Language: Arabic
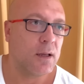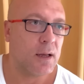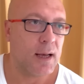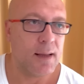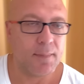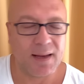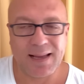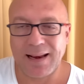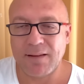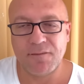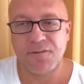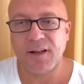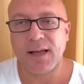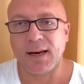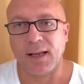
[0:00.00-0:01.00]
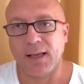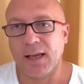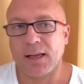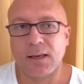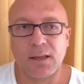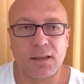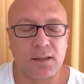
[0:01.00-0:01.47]
هيبقى كلام فارغ
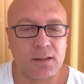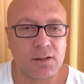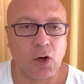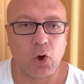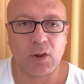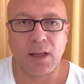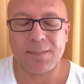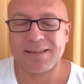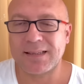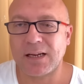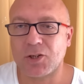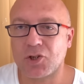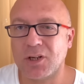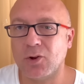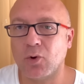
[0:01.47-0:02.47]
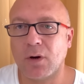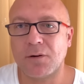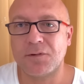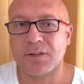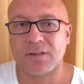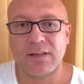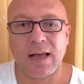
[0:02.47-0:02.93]
يعني تاخد لك مثلا 20 دولار
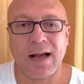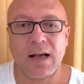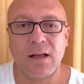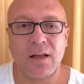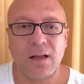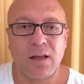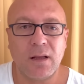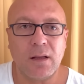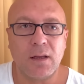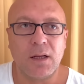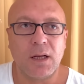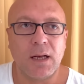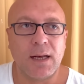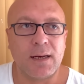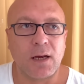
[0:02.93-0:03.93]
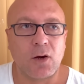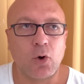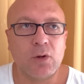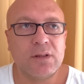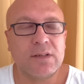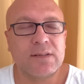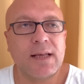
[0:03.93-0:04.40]
في الساعه انا
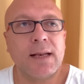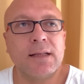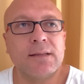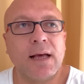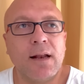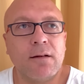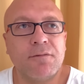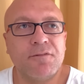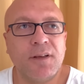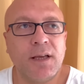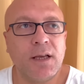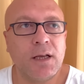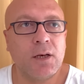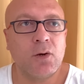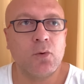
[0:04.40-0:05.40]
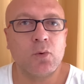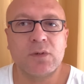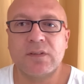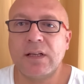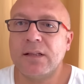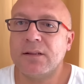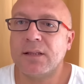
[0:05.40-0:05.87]
كنت سنه
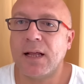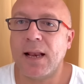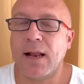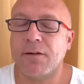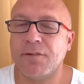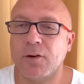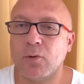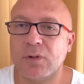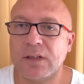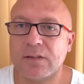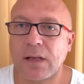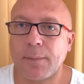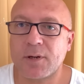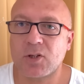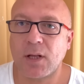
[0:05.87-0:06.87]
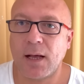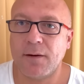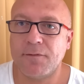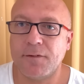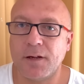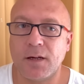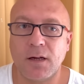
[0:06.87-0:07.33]
2006 ل 2009 بشتغل
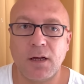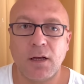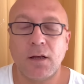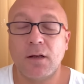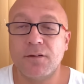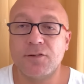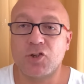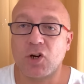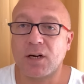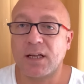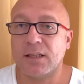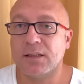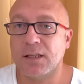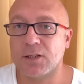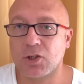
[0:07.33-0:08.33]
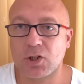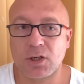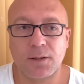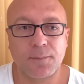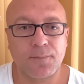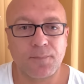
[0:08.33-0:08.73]
في في شركه دش